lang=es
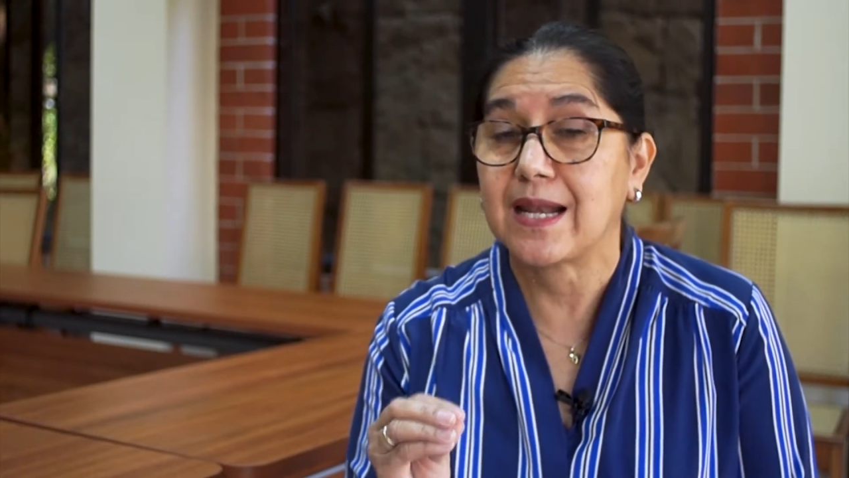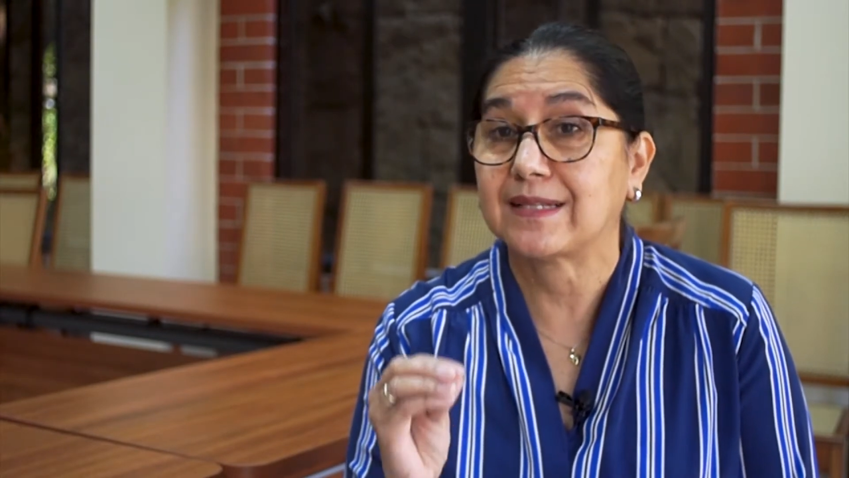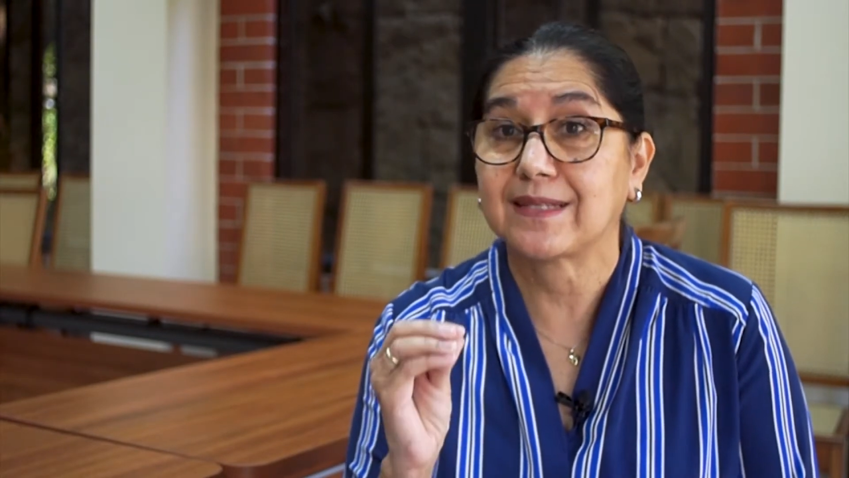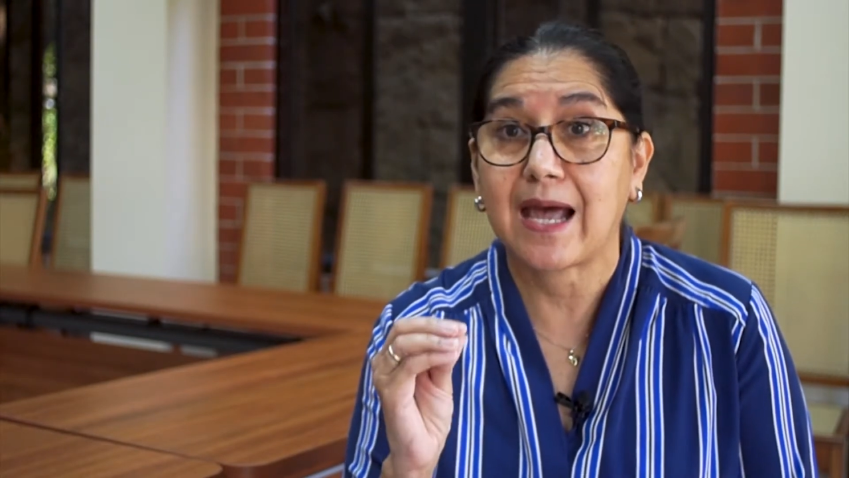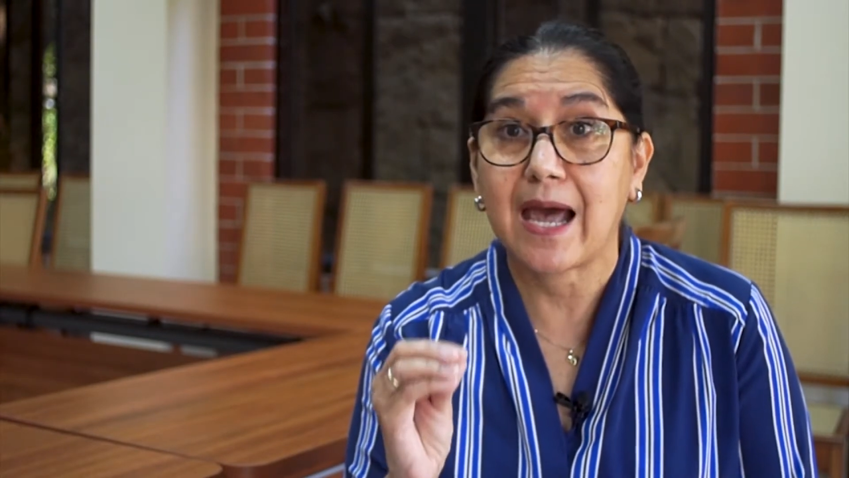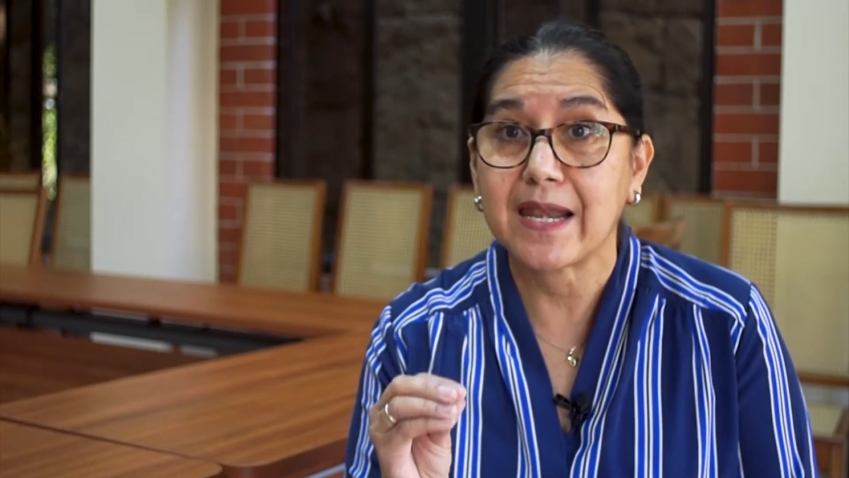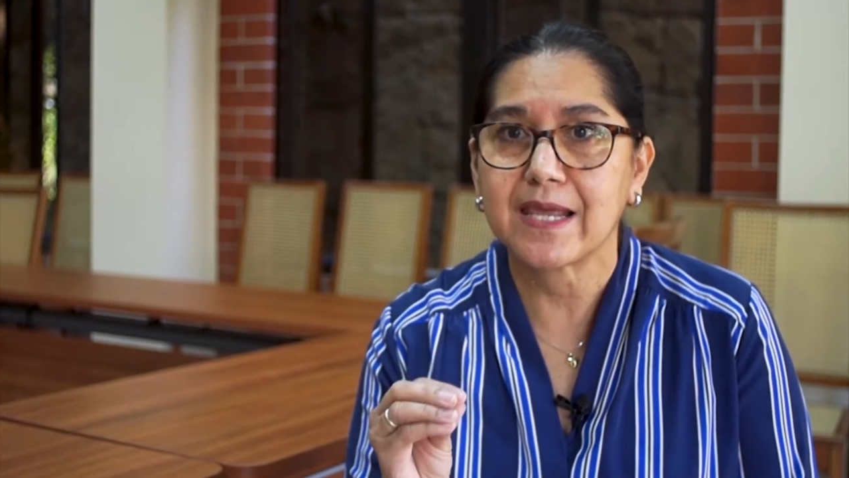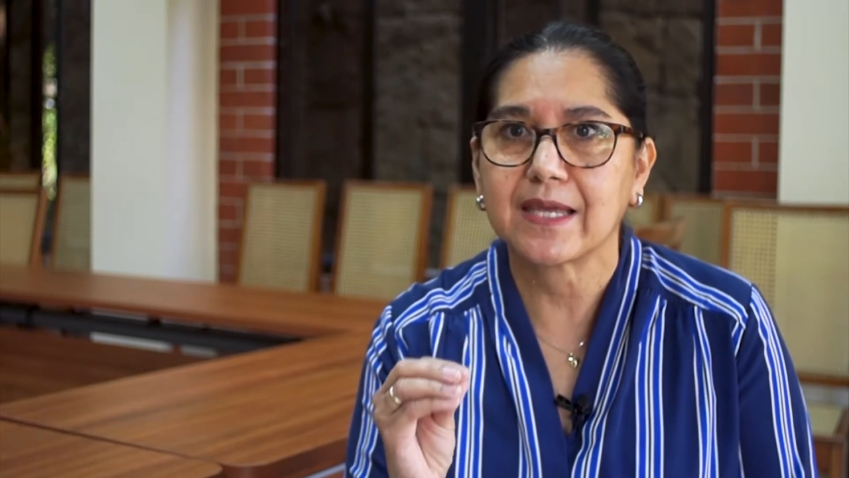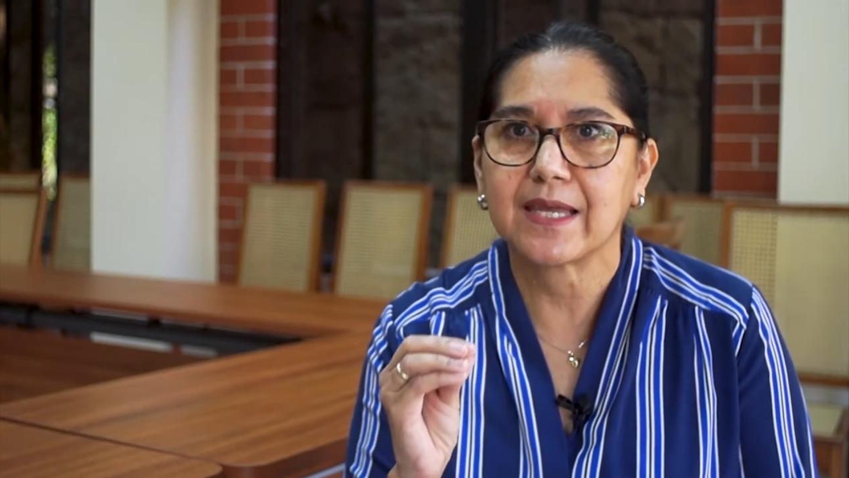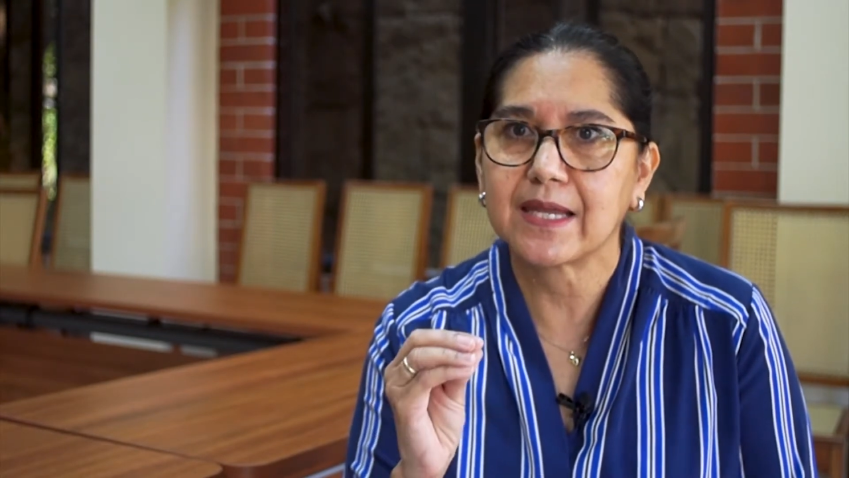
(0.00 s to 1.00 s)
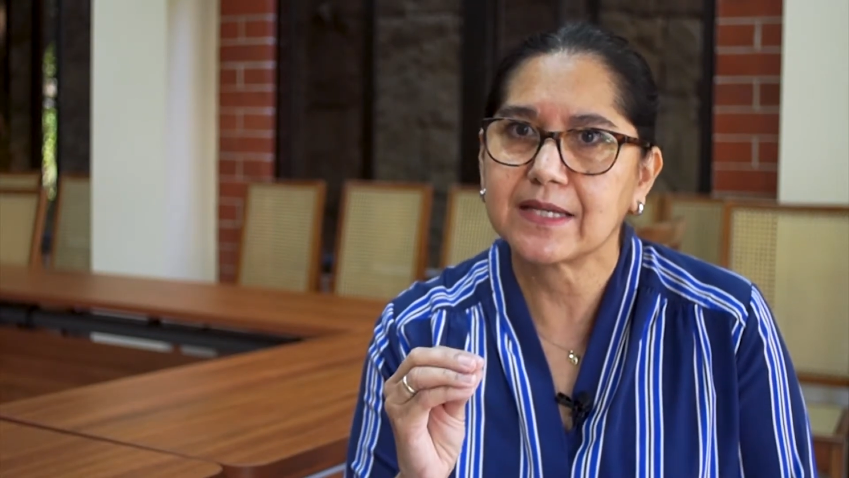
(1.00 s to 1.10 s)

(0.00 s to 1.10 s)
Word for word: las áreas que es